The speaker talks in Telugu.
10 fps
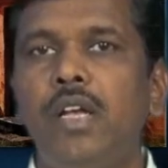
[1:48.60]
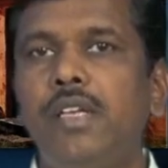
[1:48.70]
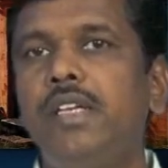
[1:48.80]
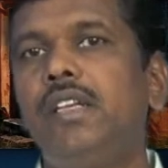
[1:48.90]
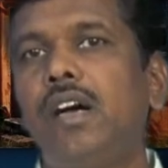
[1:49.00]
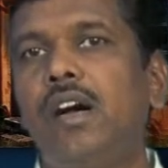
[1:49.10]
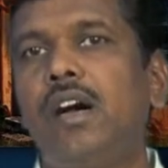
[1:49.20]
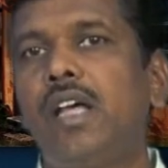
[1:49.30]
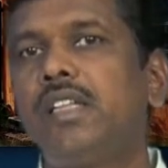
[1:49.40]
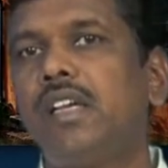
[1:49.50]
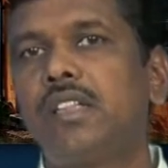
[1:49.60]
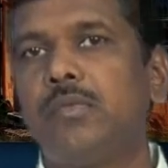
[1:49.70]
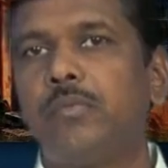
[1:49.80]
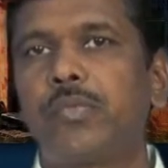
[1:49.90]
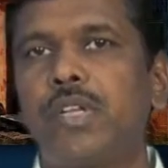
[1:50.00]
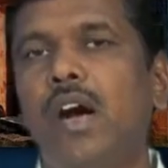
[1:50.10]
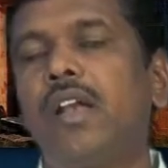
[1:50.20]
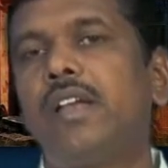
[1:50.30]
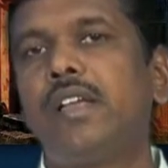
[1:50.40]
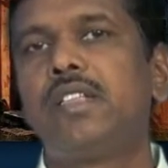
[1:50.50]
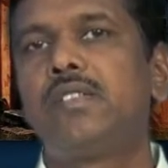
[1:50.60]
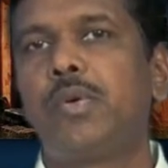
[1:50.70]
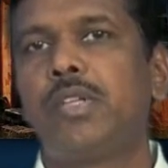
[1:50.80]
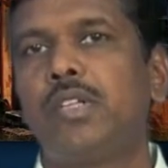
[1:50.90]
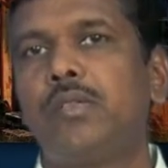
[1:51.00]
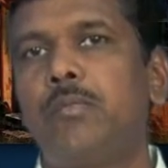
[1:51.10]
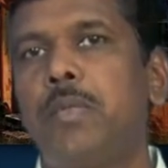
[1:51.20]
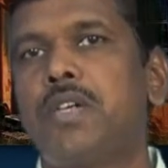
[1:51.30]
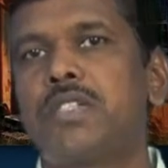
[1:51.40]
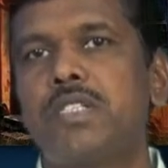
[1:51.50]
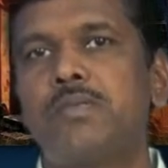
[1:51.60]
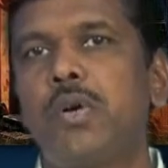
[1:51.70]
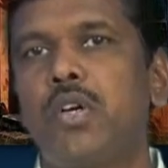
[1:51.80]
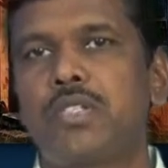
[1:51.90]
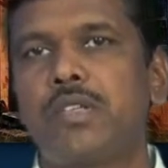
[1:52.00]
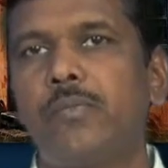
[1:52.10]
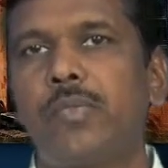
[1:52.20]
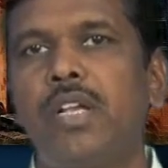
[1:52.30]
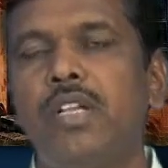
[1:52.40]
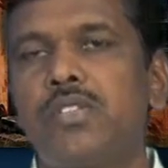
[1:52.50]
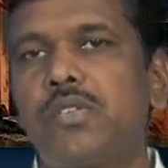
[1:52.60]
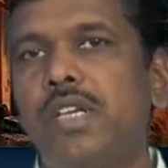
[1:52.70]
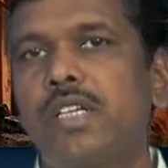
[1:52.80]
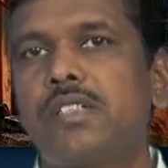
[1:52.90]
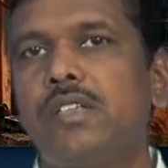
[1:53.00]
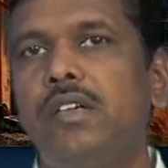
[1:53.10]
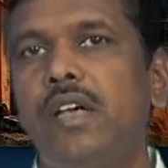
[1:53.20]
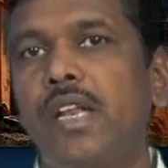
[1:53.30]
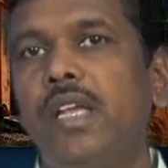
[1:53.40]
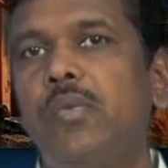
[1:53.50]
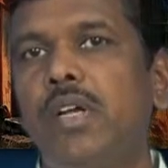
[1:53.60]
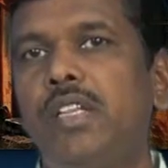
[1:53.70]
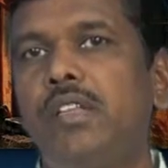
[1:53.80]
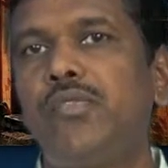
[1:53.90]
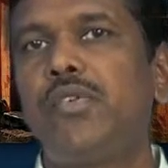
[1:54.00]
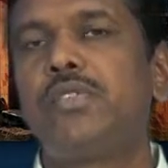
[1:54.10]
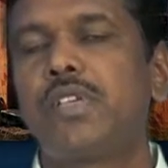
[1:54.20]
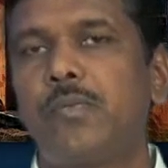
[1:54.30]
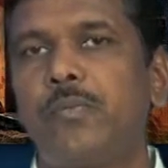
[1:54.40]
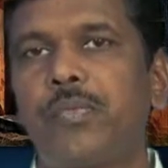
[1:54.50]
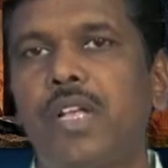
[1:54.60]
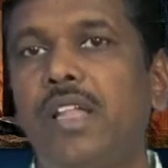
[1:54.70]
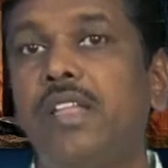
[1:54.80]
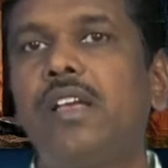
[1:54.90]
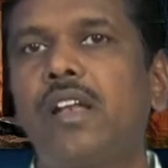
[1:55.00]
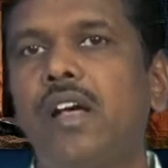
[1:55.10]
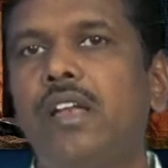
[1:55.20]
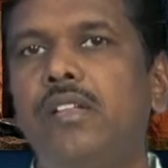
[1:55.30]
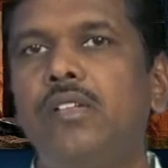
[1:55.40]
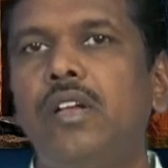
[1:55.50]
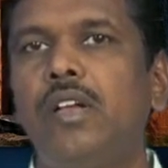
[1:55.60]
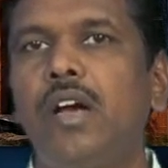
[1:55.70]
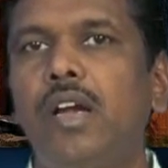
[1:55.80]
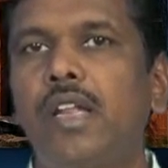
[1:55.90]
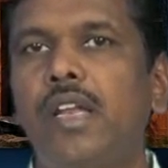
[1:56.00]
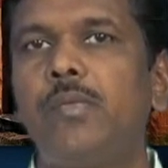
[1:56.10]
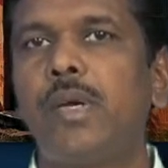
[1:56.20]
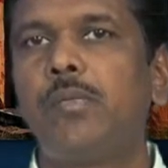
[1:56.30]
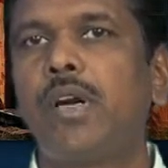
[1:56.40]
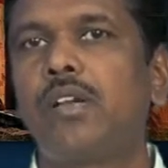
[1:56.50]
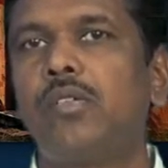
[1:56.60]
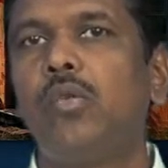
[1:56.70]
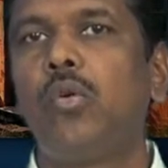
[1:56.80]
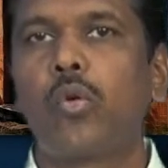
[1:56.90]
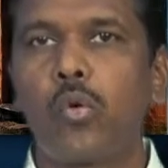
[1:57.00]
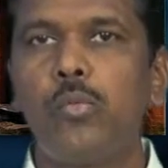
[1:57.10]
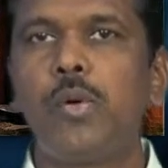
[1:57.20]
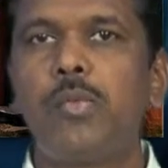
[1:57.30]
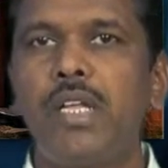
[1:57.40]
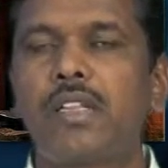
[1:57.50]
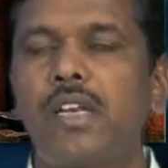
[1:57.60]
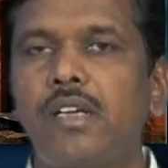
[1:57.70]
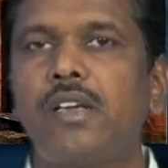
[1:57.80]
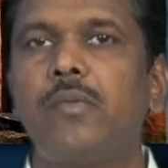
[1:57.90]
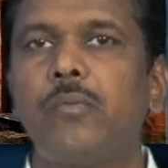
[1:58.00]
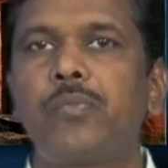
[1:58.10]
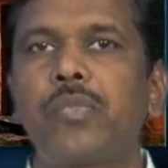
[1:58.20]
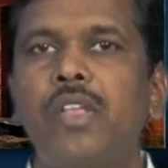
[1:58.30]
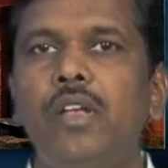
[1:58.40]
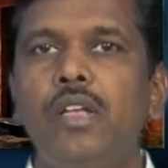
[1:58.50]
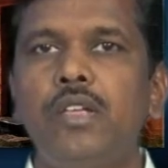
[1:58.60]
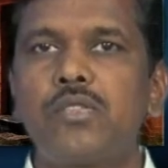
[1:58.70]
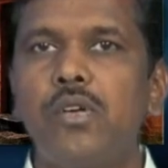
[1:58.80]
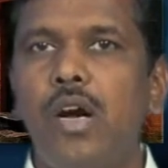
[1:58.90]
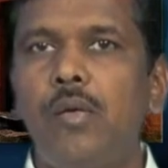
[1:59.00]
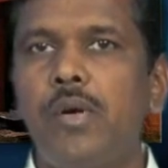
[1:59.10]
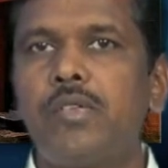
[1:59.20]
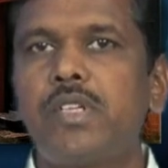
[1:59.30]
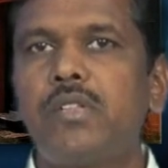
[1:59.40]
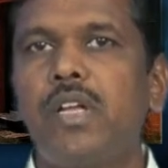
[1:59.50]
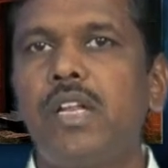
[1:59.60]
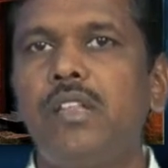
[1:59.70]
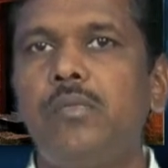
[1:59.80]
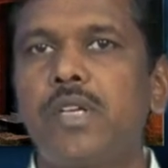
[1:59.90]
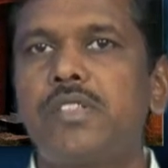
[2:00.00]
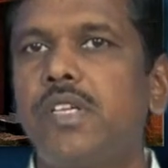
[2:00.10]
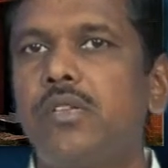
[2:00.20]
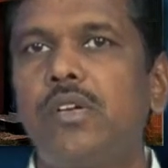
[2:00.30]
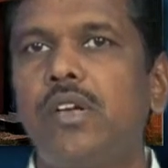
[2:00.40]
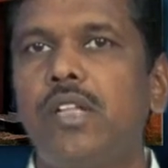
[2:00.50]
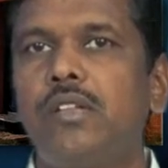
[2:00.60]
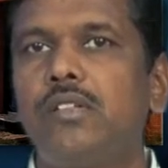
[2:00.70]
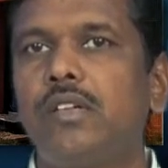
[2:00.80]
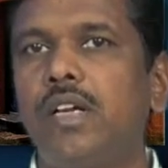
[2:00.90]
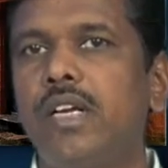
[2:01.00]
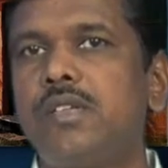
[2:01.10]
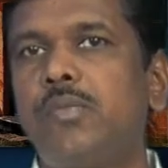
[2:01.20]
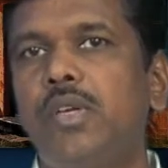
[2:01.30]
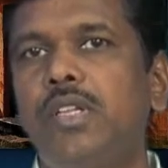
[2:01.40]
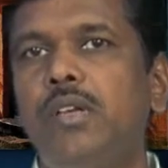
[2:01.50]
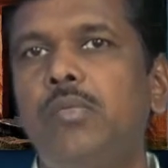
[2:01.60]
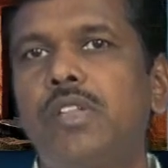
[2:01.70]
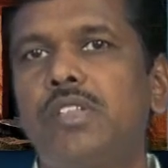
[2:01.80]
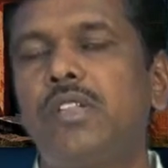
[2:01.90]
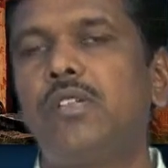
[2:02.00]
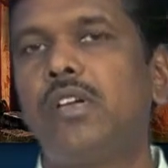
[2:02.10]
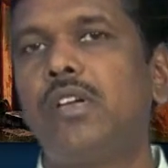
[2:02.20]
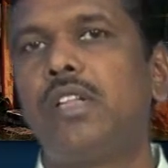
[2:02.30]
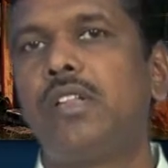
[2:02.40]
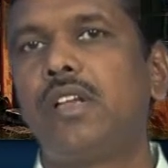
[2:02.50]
నిన్న అది గతం ఆల్రెడీ గడిచిపోయింది పాస్ట్ ఇస్ పాస్ట్ సో నెక్స్ట్ రేపు అనేది ఫ్యూచర్ అది ఇంకా రాలేదు అంటే రేపుని మాటకు రూపం లేదని అంటాం సో ఆ భవిష్యత్తు అనేది మన చేతుల్లో లేదు గడిచిపోయింది మన చేతుల్లో లేదు